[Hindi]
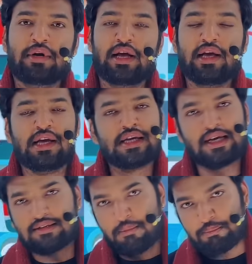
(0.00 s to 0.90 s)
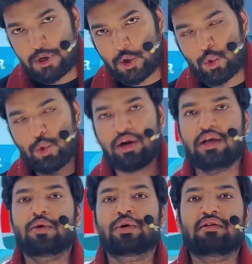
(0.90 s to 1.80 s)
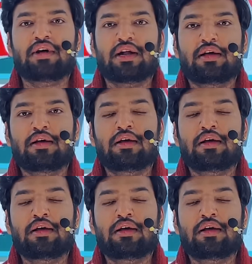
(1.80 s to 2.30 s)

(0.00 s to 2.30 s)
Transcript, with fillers: लगेंगे ऐसा बिल्कुल नहीं होने वाला